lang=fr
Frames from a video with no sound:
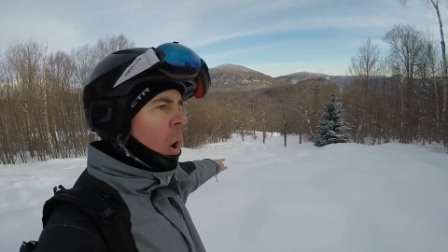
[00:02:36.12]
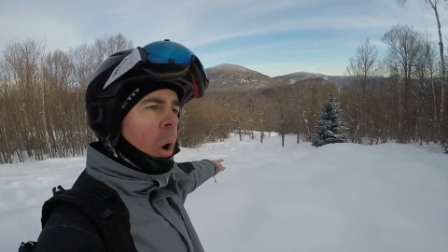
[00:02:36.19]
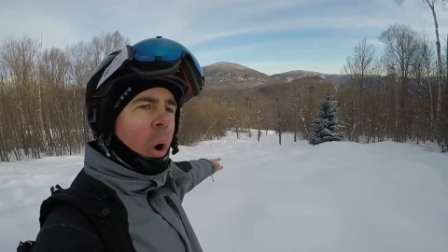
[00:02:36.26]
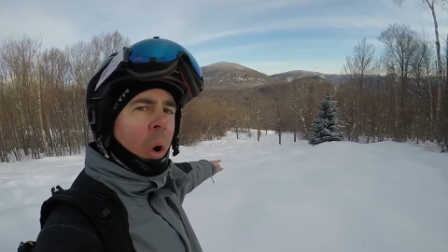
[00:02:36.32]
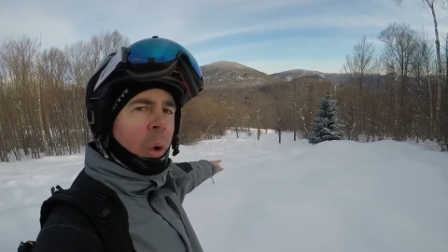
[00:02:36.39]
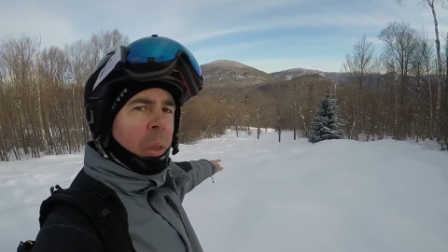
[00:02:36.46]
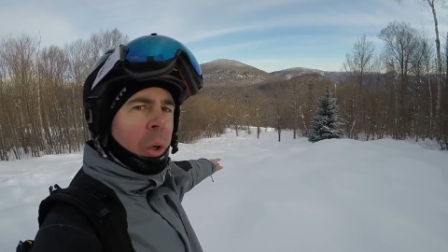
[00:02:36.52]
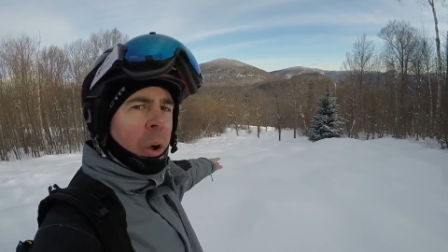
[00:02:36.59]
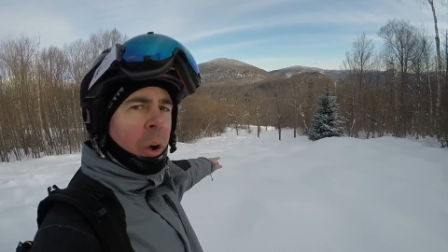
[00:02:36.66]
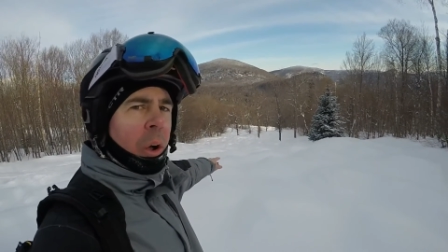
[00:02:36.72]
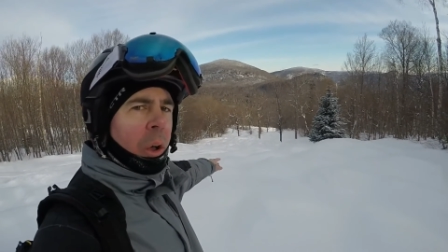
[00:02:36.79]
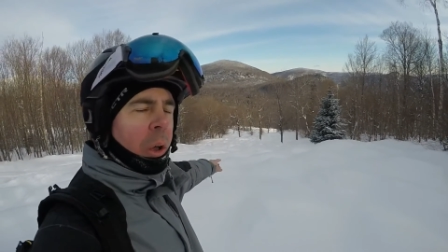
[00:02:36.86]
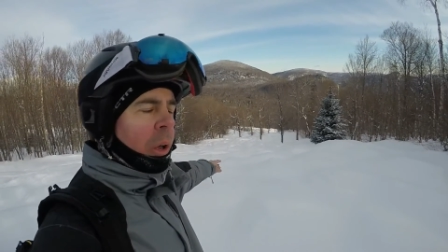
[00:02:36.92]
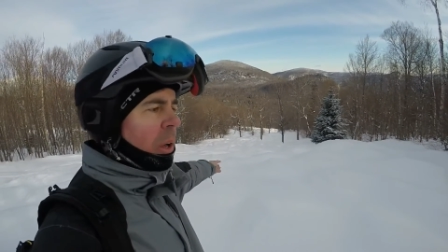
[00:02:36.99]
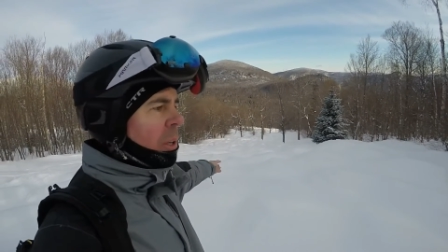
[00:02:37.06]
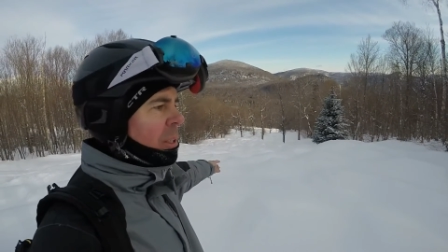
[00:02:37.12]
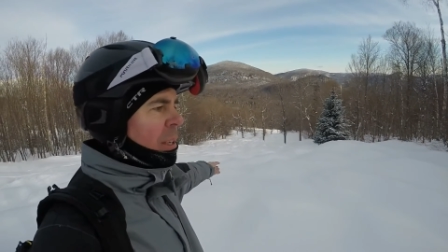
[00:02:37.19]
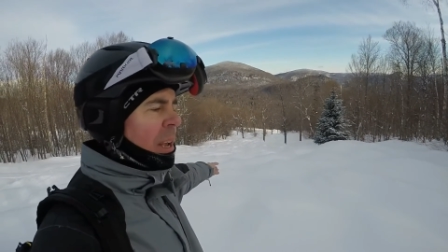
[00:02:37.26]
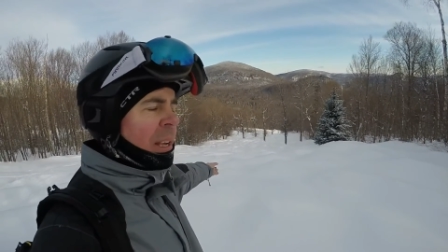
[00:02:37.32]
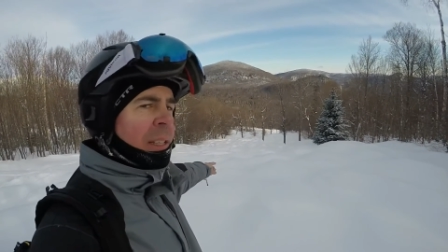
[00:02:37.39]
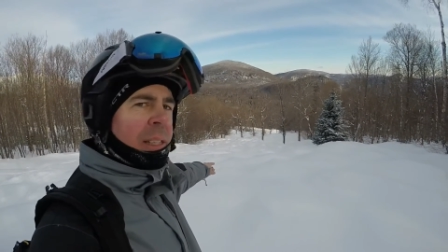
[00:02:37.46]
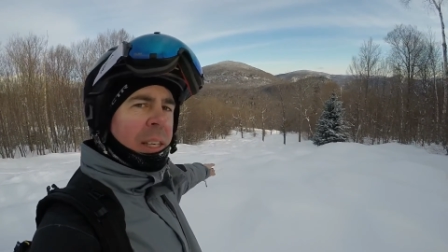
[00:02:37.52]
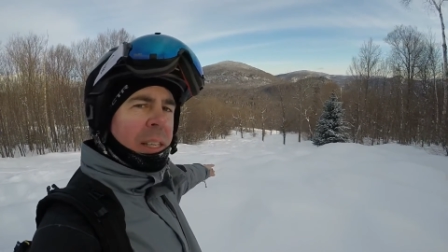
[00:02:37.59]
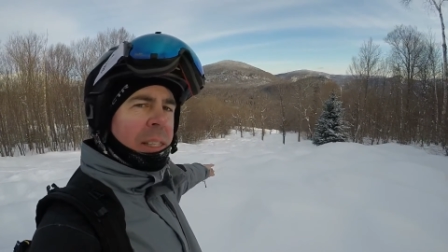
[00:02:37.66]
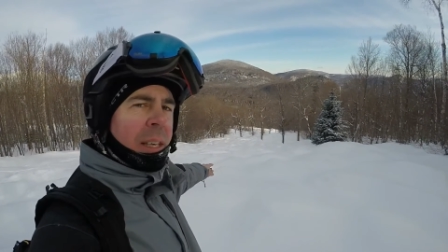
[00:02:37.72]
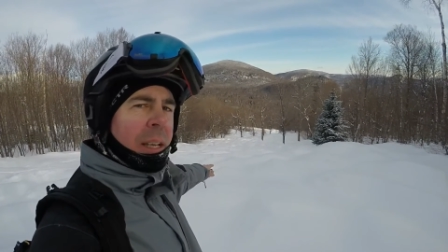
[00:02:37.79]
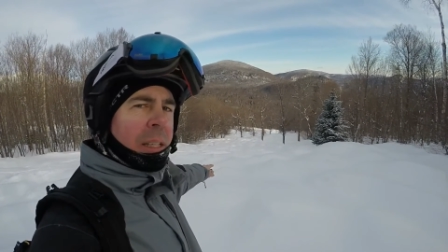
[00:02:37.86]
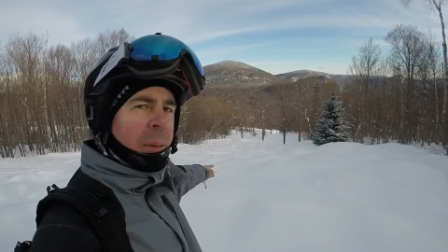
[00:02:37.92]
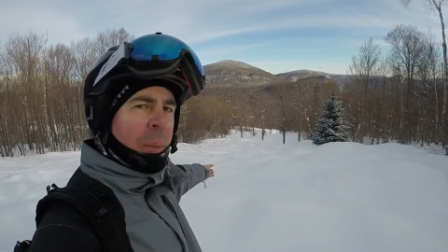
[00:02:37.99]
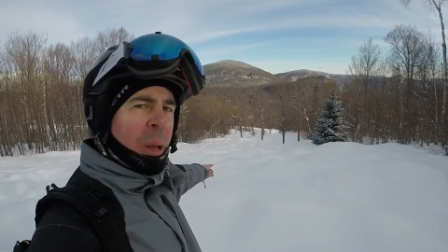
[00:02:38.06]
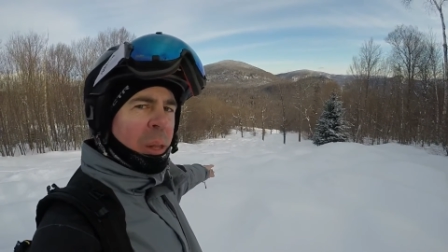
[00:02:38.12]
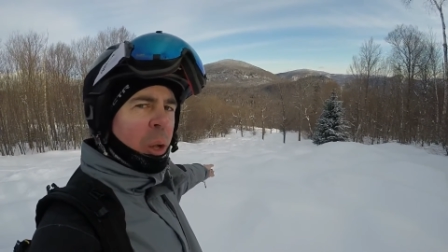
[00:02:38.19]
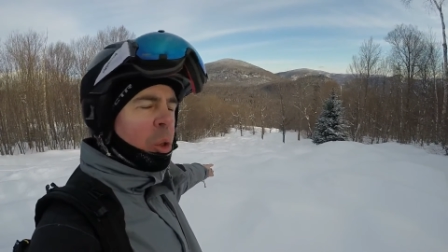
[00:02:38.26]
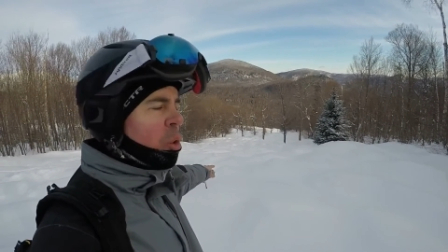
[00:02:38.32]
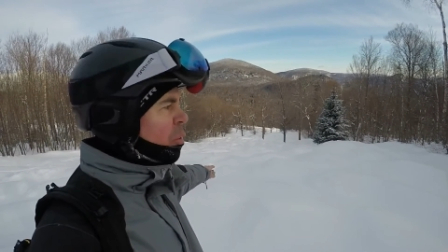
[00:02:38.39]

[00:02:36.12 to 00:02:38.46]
on a 5-10 euh, cm de